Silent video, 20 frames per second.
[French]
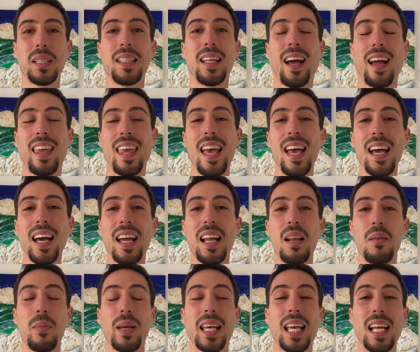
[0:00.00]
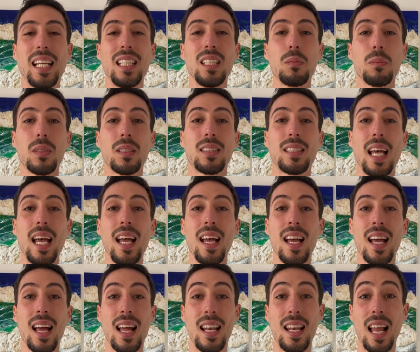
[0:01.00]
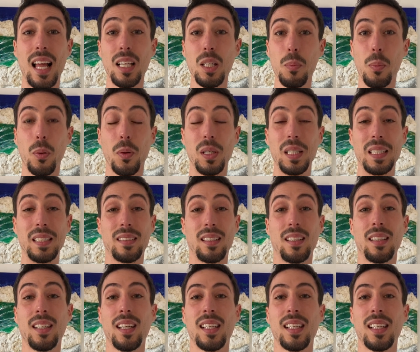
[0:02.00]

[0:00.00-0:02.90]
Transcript: derrière, et les mécanismes, c'est la lipolyse.